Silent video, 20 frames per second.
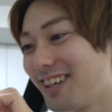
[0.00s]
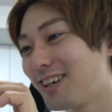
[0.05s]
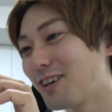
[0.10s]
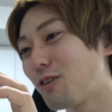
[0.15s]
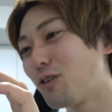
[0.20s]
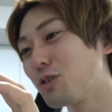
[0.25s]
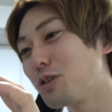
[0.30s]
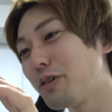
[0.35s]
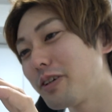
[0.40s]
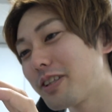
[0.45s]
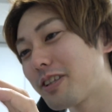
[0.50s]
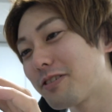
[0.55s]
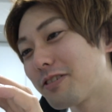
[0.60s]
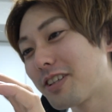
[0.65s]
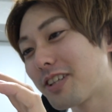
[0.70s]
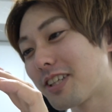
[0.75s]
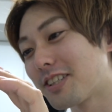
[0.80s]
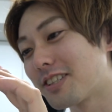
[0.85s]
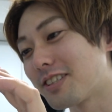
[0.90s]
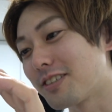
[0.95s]
こだわって撮っ
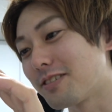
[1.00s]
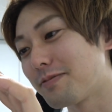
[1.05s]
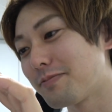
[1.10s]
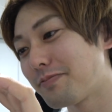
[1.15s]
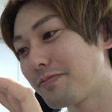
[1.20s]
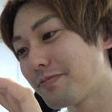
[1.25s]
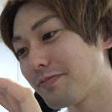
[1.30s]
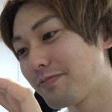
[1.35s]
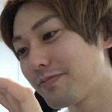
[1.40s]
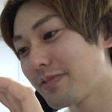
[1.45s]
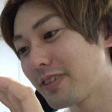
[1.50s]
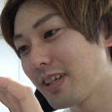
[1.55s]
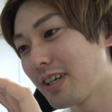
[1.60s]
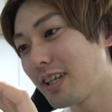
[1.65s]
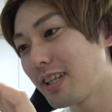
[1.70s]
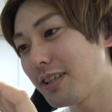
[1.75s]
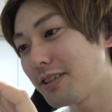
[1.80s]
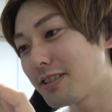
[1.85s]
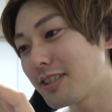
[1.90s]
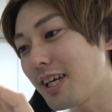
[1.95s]
てたんですよ
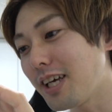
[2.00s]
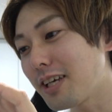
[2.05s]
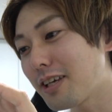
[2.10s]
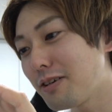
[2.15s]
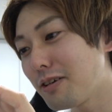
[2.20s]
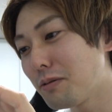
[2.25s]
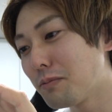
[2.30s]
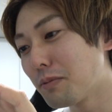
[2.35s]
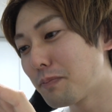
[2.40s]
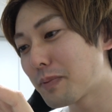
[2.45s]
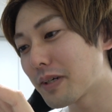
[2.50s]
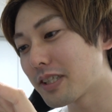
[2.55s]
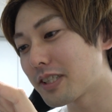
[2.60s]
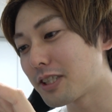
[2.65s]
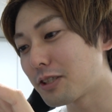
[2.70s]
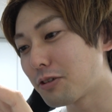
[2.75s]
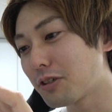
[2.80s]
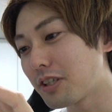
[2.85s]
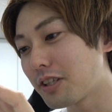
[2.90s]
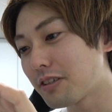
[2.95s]
で最近はもっぱら
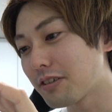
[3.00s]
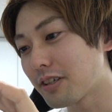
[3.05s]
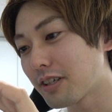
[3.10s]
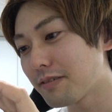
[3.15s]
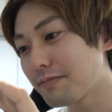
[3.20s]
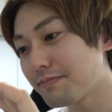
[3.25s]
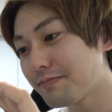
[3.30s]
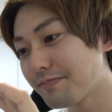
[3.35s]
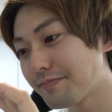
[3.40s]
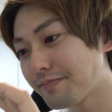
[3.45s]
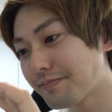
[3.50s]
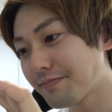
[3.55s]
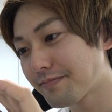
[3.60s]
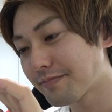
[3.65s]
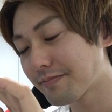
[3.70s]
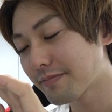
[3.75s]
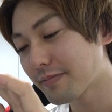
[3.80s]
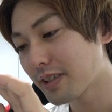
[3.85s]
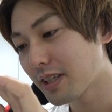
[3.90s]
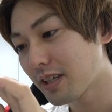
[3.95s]
自撮りっていうね
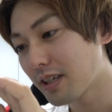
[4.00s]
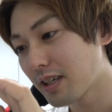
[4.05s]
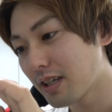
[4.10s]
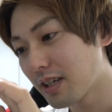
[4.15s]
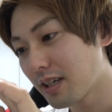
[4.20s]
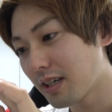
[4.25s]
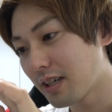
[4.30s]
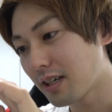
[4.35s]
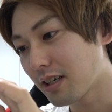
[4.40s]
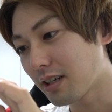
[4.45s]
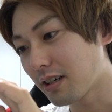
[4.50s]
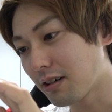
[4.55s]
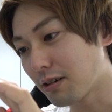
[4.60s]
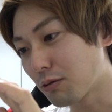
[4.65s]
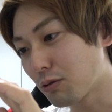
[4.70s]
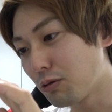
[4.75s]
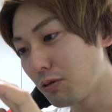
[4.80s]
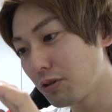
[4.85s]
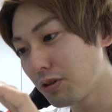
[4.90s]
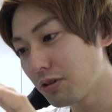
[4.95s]
あ
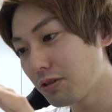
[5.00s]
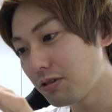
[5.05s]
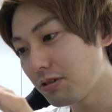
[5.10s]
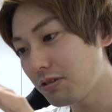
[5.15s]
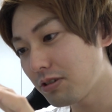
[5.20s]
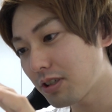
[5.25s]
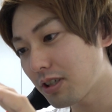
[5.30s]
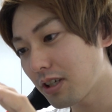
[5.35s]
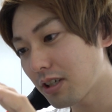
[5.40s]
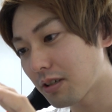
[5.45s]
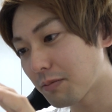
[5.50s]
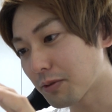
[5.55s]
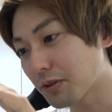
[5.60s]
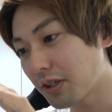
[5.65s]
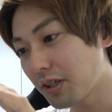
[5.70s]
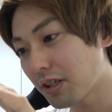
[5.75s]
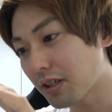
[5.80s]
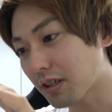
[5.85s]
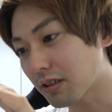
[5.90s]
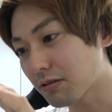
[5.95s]
こういう風景画も
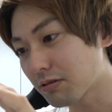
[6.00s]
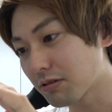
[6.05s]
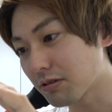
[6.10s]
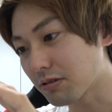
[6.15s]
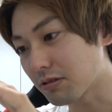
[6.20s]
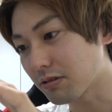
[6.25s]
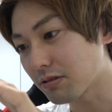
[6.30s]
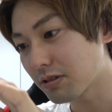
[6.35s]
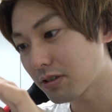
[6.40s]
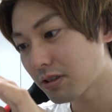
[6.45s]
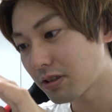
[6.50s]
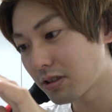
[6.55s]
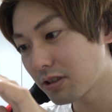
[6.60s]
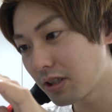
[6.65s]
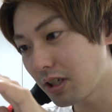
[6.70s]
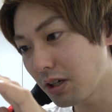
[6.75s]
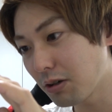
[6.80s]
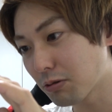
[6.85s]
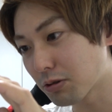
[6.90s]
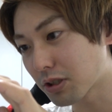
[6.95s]
いいな撮るのす
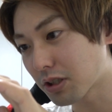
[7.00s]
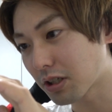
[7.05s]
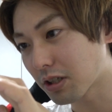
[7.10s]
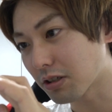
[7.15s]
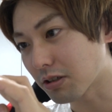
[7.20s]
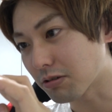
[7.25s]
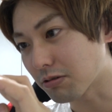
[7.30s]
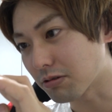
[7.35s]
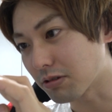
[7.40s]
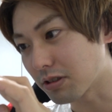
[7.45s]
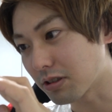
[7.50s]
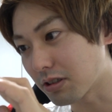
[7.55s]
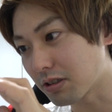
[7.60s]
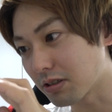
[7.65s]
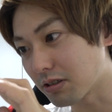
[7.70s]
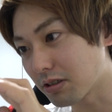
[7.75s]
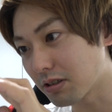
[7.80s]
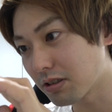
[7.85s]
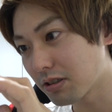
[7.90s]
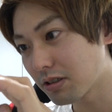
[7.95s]
げえおしゃれに撮って
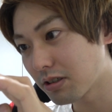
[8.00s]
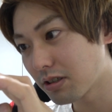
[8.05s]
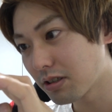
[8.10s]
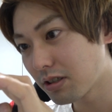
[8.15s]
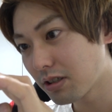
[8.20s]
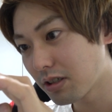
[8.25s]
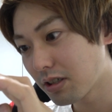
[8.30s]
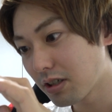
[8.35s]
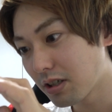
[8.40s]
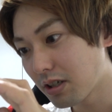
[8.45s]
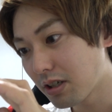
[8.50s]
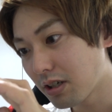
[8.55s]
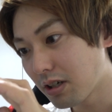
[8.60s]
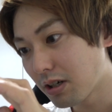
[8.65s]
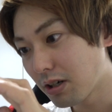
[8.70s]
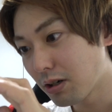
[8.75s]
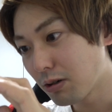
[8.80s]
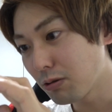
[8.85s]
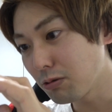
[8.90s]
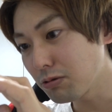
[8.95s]
る
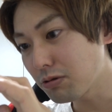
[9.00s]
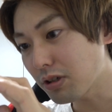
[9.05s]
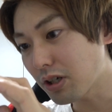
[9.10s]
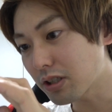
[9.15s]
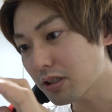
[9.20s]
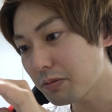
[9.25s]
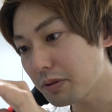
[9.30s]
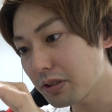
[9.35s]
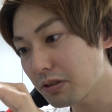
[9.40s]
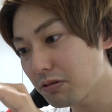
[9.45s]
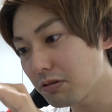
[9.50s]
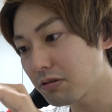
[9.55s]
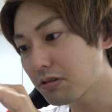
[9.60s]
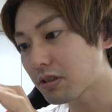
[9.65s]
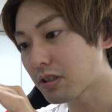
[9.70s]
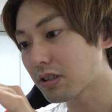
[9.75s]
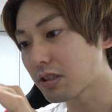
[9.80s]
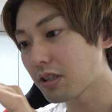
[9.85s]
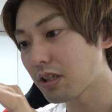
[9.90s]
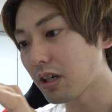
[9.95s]
ほんと初めの方
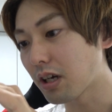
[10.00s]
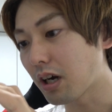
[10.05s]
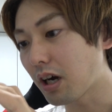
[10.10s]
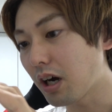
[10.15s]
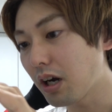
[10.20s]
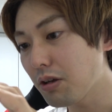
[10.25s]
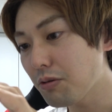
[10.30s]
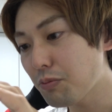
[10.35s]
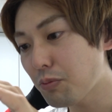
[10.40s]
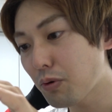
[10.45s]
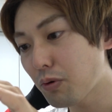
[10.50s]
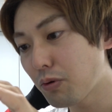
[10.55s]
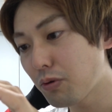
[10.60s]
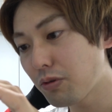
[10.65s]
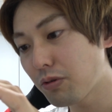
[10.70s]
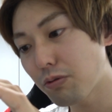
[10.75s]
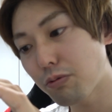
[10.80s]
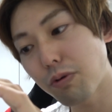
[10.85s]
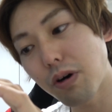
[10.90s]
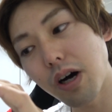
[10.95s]
とかって
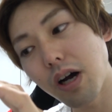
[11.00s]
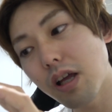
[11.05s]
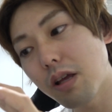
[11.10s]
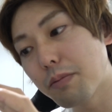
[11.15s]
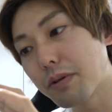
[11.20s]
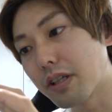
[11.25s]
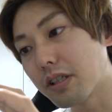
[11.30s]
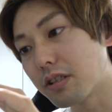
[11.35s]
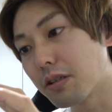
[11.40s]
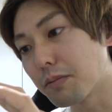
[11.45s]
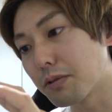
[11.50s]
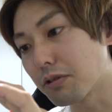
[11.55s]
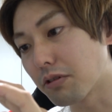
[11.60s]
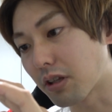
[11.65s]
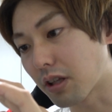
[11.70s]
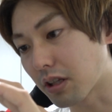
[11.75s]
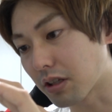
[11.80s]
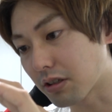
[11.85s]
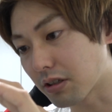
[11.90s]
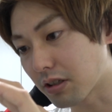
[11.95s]
iPhone5 で全部撮っ
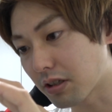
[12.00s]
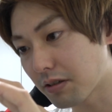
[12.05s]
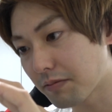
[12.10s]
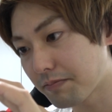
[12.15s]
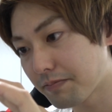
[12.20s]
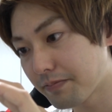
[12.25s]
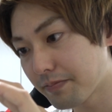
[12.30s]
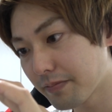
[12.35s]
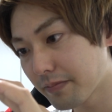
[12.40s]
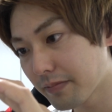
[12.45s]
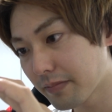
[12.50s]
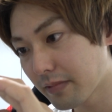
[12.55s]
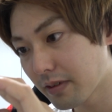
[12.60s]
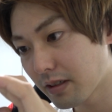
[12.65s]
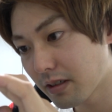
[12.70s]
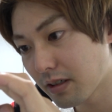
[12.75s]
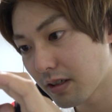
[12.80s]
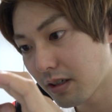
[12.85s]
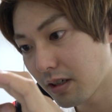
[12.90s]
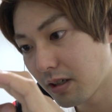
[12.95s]
てたんだよね
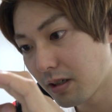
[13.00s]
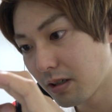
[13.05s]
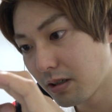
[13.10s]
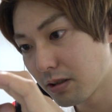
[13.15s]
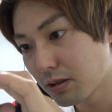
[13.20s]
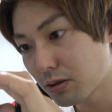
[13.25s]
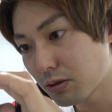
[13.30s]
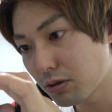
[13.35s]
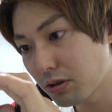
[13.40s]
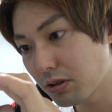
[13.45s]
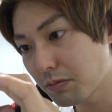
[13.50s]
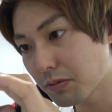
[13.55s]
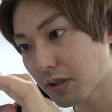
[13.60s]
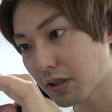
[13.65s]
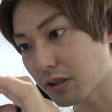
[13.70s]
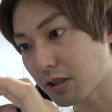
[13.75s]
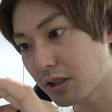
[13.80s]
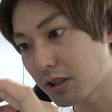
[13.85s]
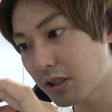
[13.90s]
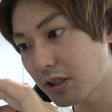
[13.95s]
それでもね
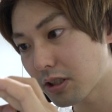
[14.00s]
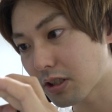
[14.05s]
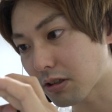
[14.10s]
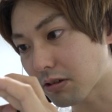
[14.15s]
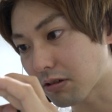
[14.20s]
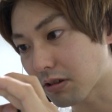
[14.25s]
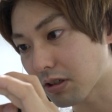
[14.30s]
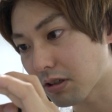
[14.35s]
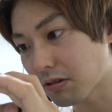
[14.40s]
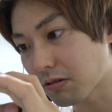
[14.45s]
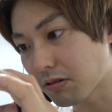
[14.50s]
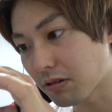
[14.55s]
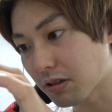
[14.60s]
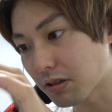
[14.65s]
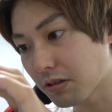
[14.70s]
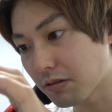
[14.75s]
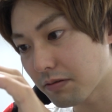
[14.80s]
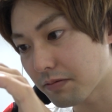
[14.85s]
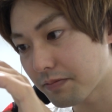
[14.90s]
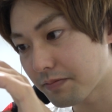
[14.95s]
自信作は結構あるよ